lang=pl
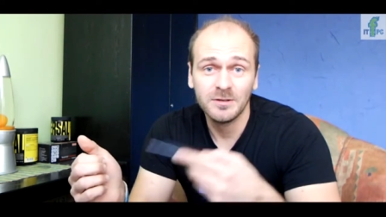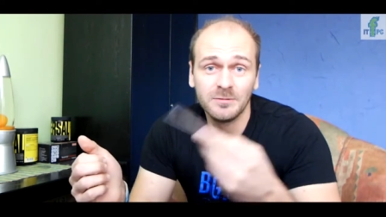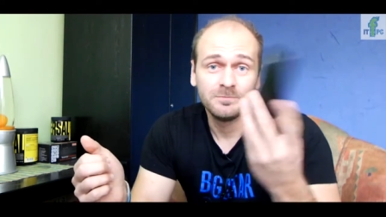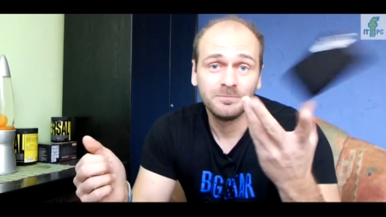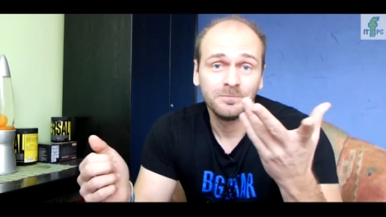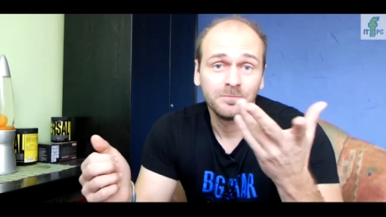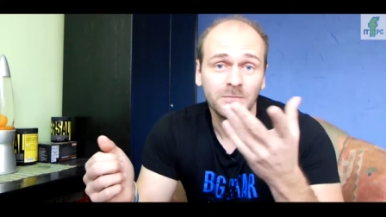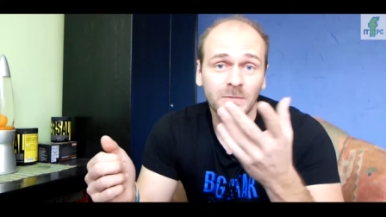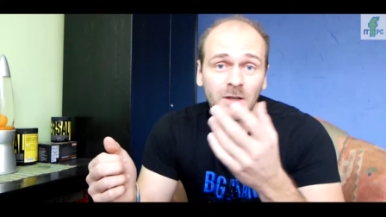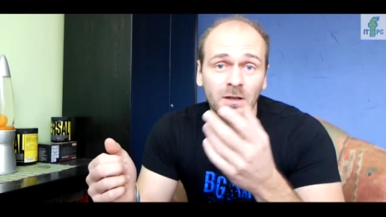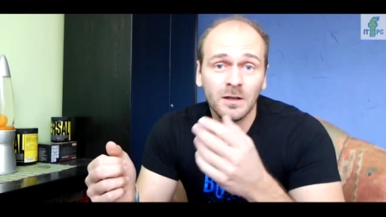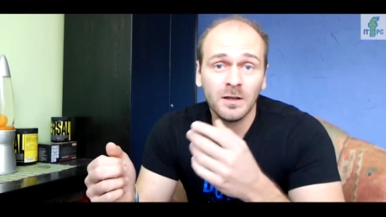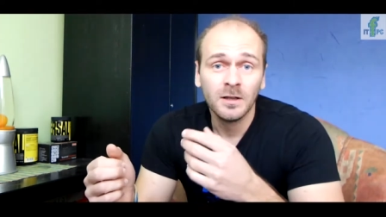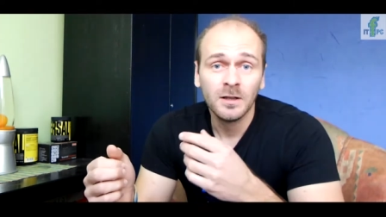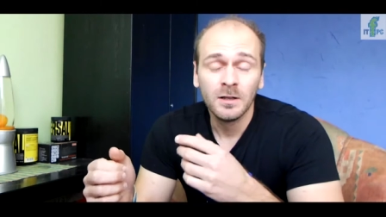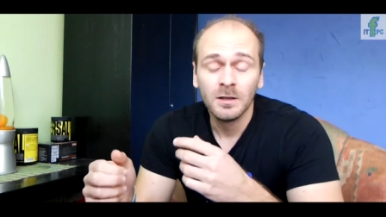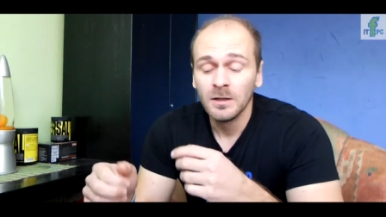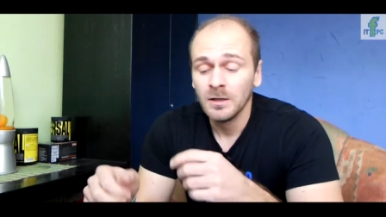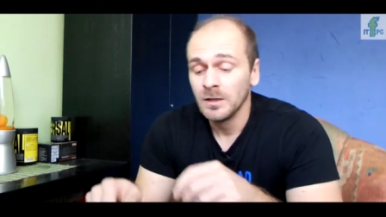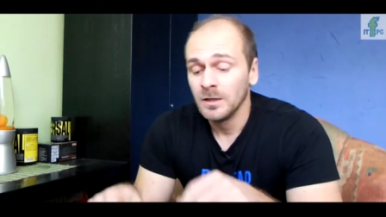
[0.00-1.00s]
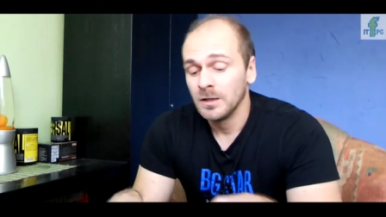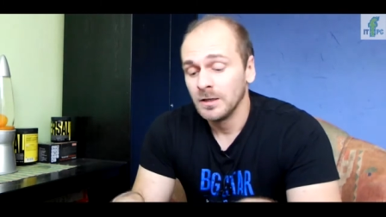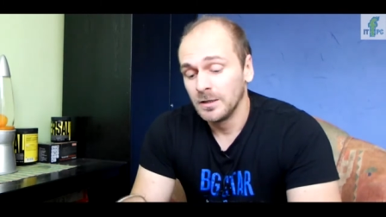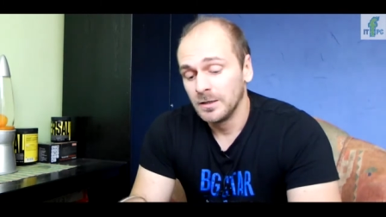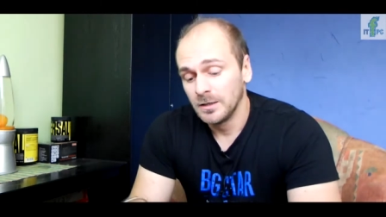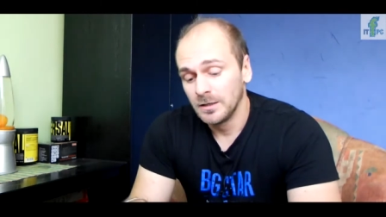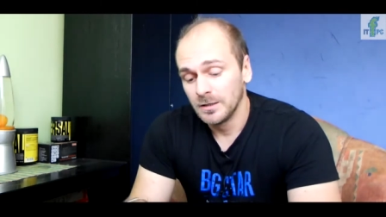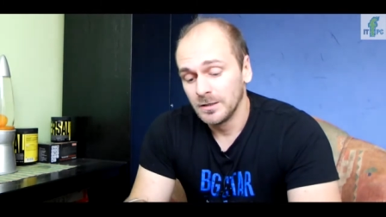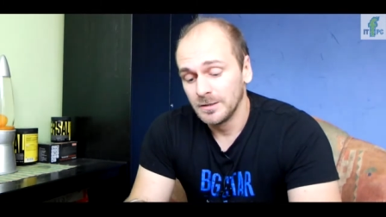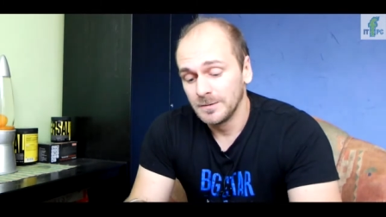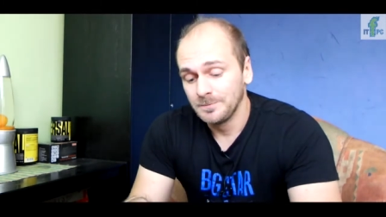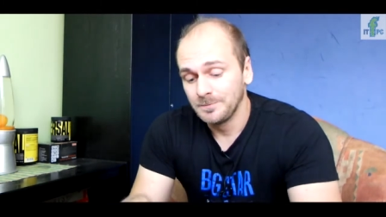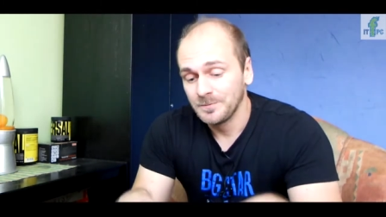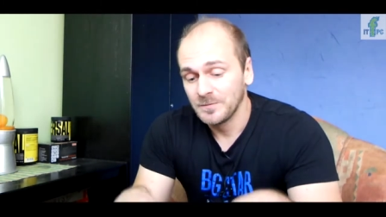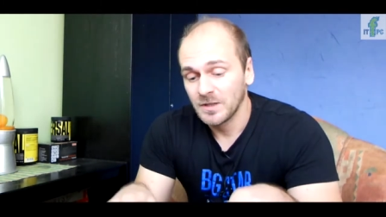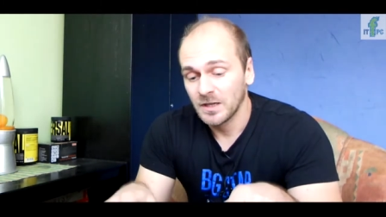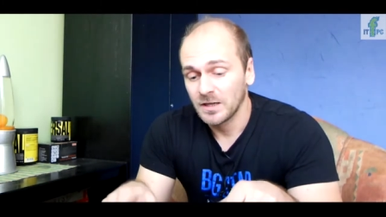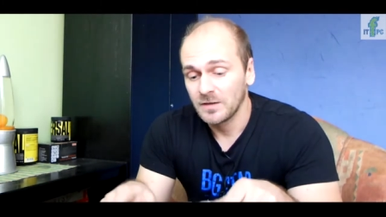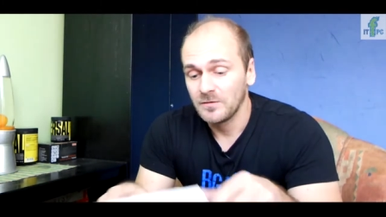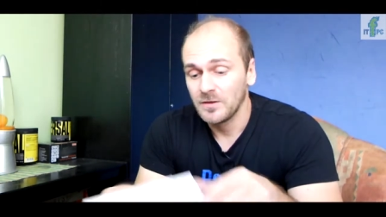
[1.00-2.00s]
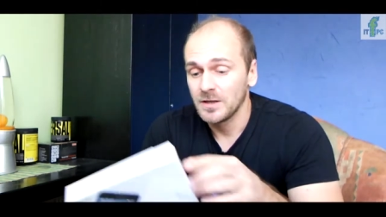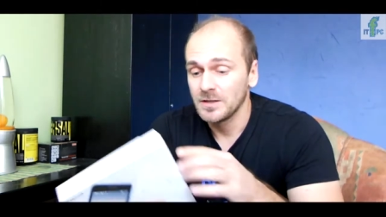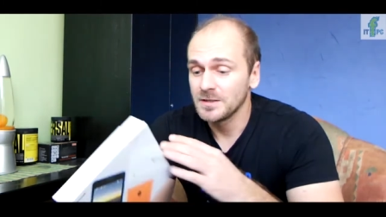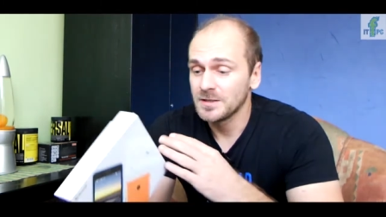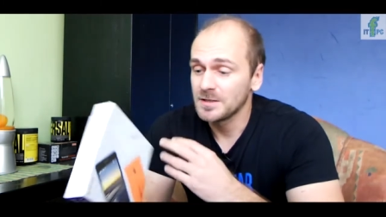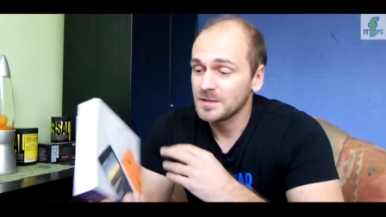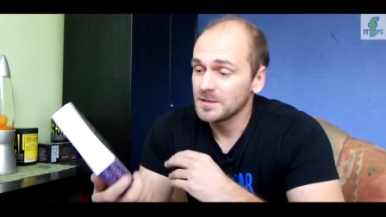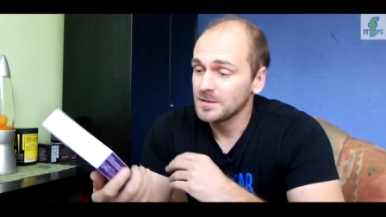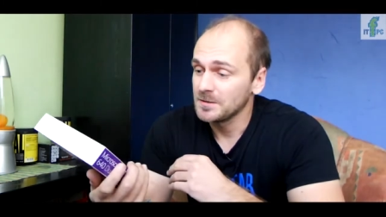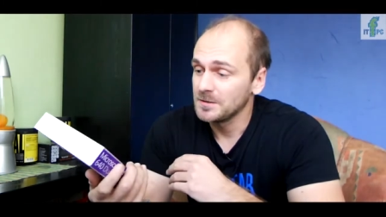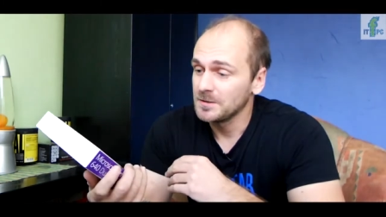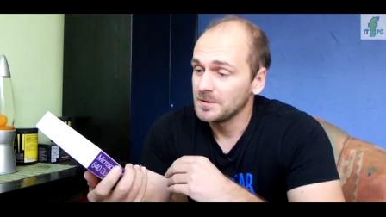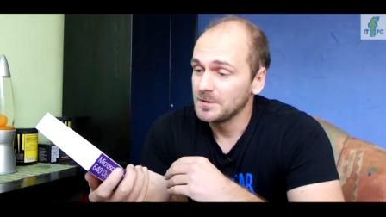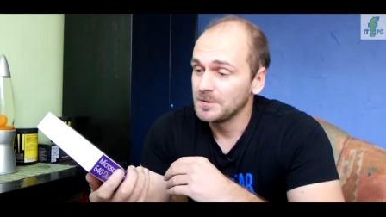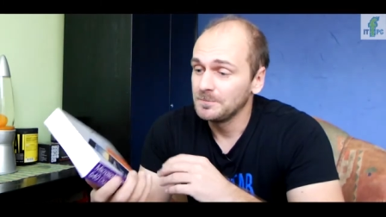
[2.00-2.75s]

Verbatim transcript: E, tak więc